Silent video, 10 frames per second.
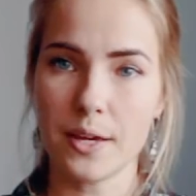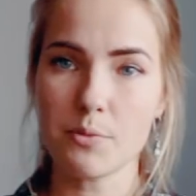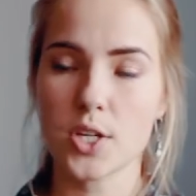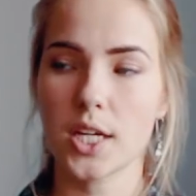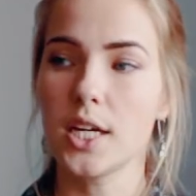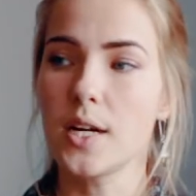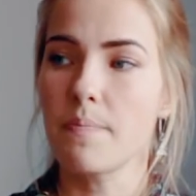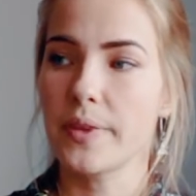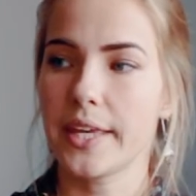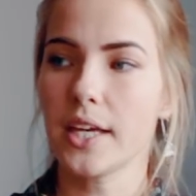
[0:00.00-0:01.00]
Wiem, że
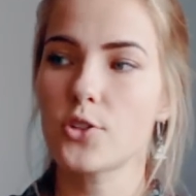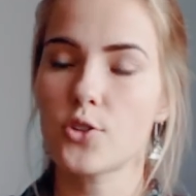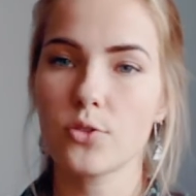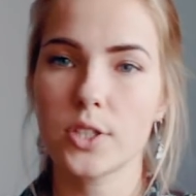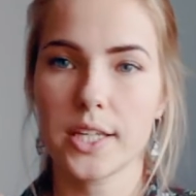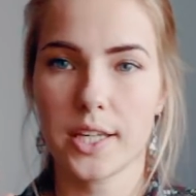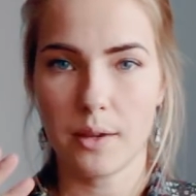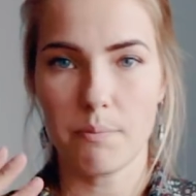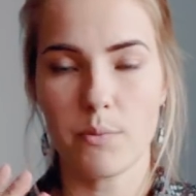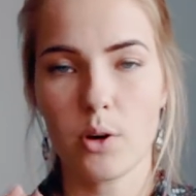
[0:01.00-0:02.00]
jak czuję
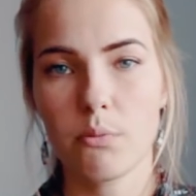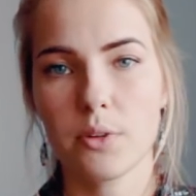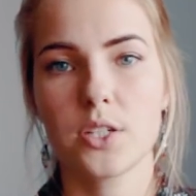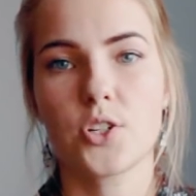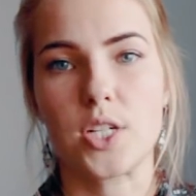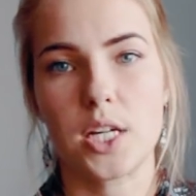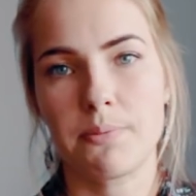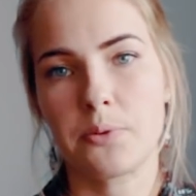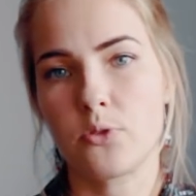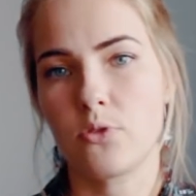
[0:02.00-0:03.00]
taki moment, że
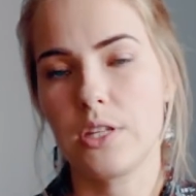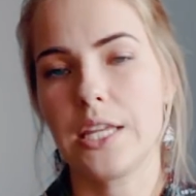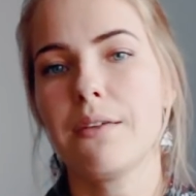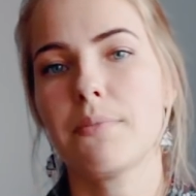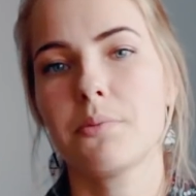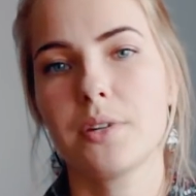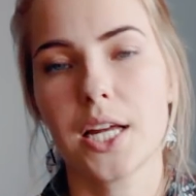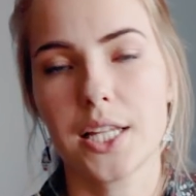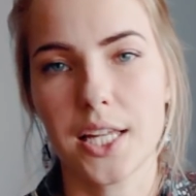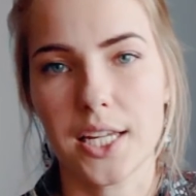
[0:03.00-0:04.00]
po prostu nie mam
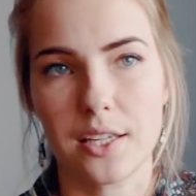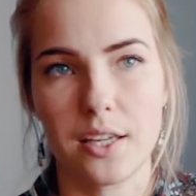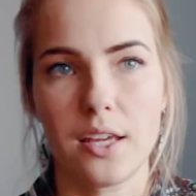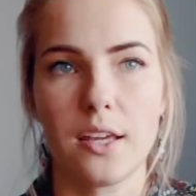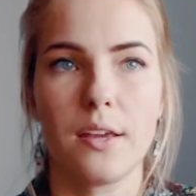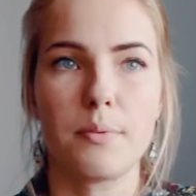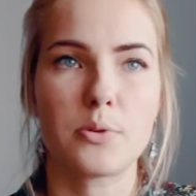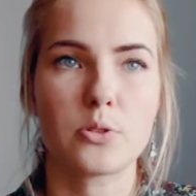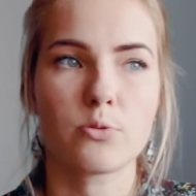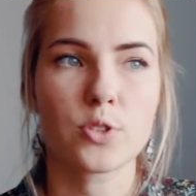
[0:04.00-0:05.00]
energii i po
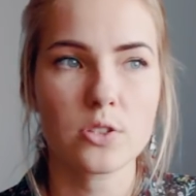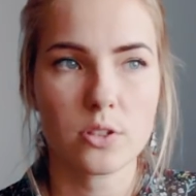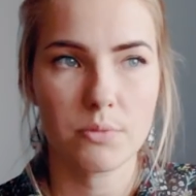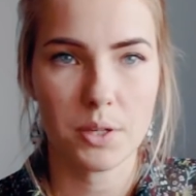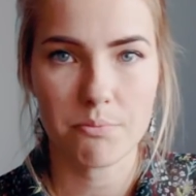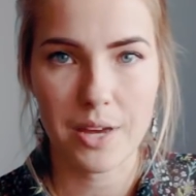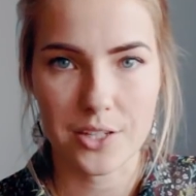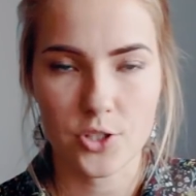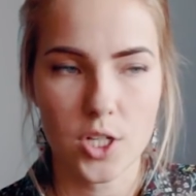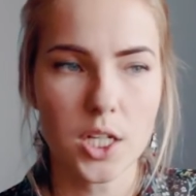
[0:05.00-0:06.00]
prostu wszystko mnie
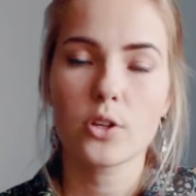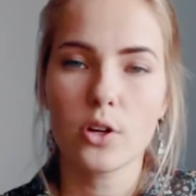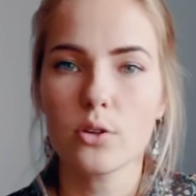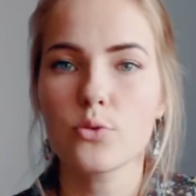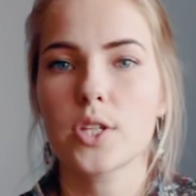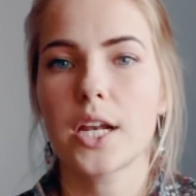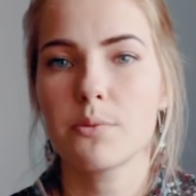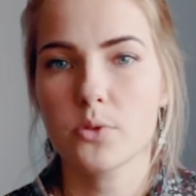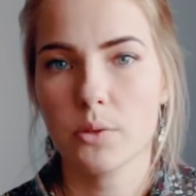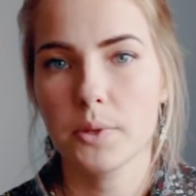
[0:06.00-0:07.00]
męczy, to
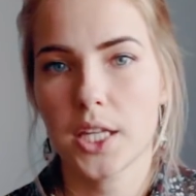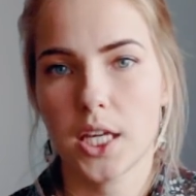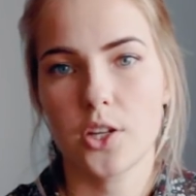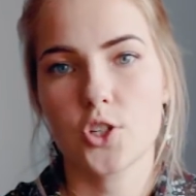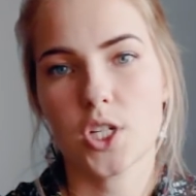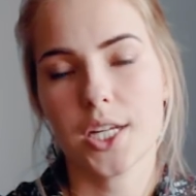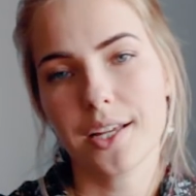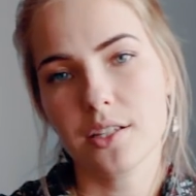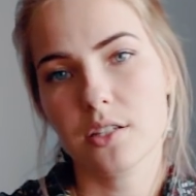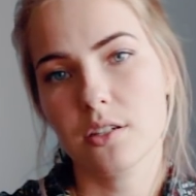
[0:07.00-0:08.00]
ustalam sobie taki
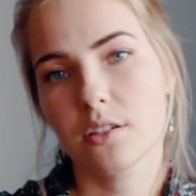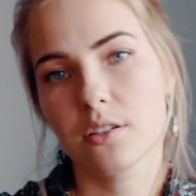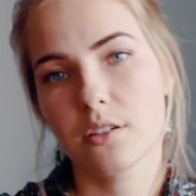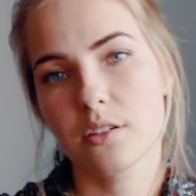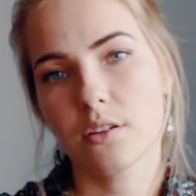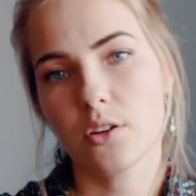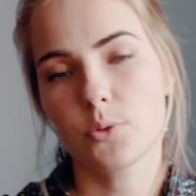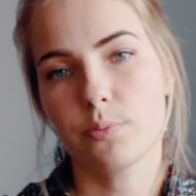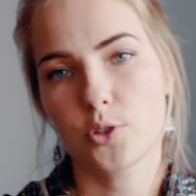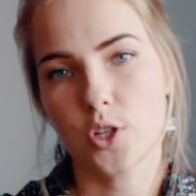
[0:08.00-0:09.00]
czas
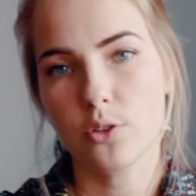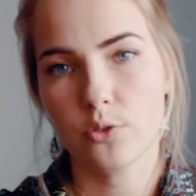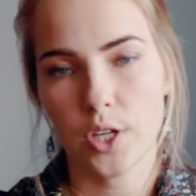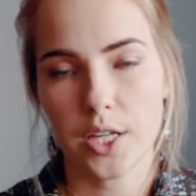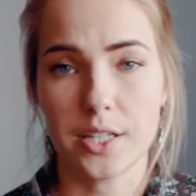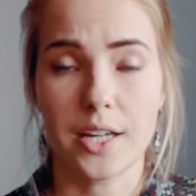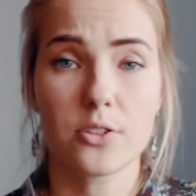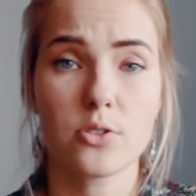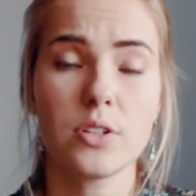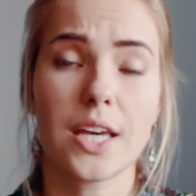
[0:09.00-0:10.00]
odpoczynku i
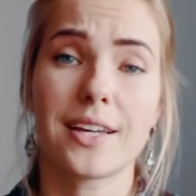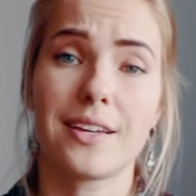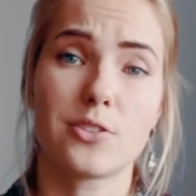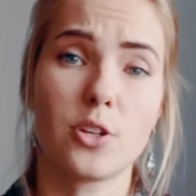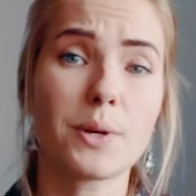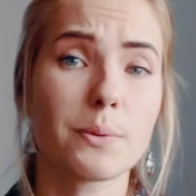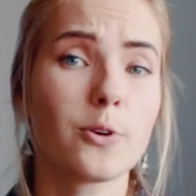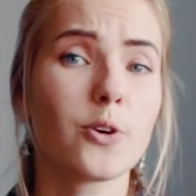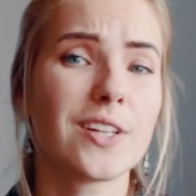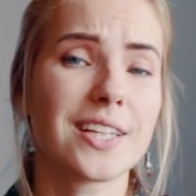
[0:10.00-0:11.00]
relaksu, jak jest dobra
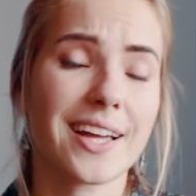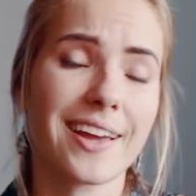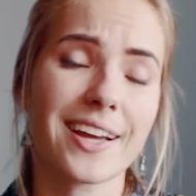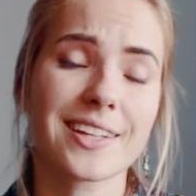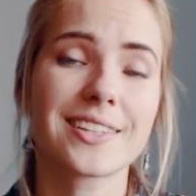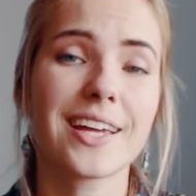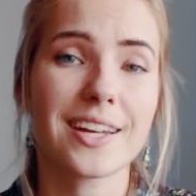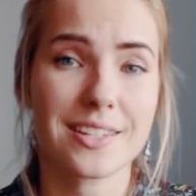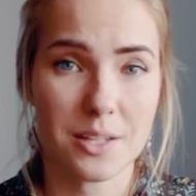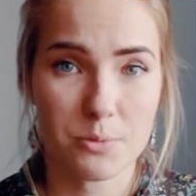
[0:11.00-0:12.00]
pogoda, taka jak
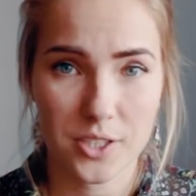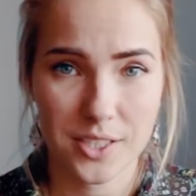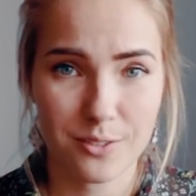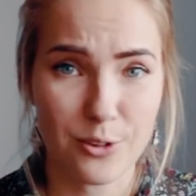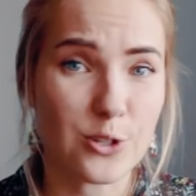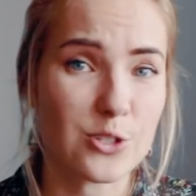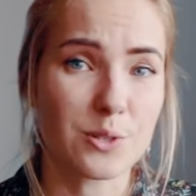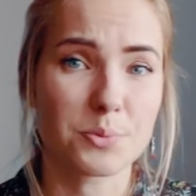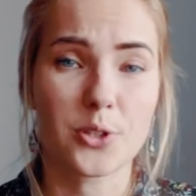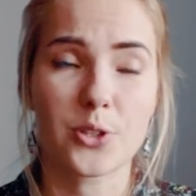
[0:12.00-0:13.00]
teraz na przykład
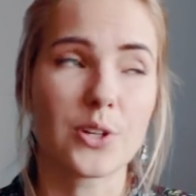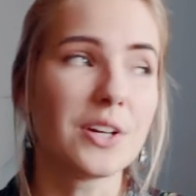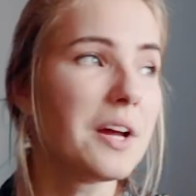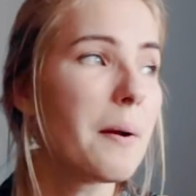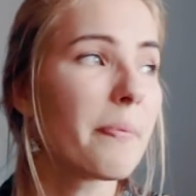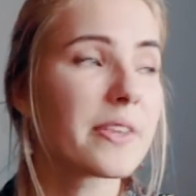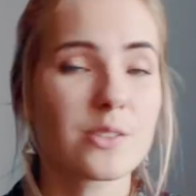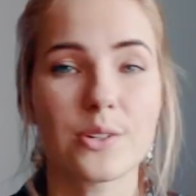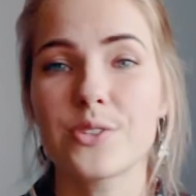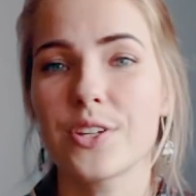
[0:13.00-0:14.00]
wiosną, no to
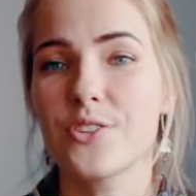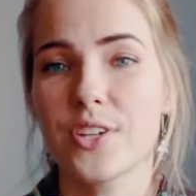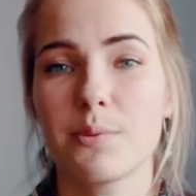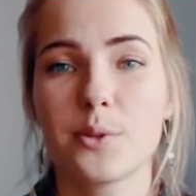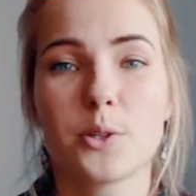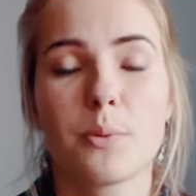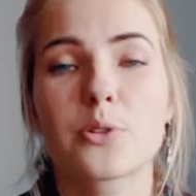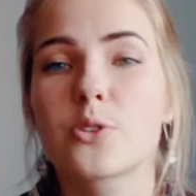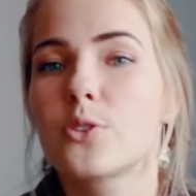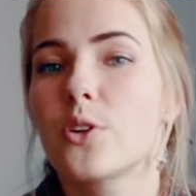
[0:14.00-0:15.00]
słońce, ciepło, no po
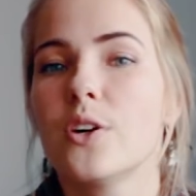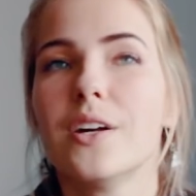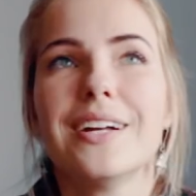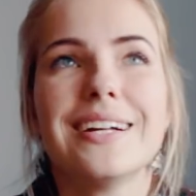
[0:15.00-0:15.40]
prostu to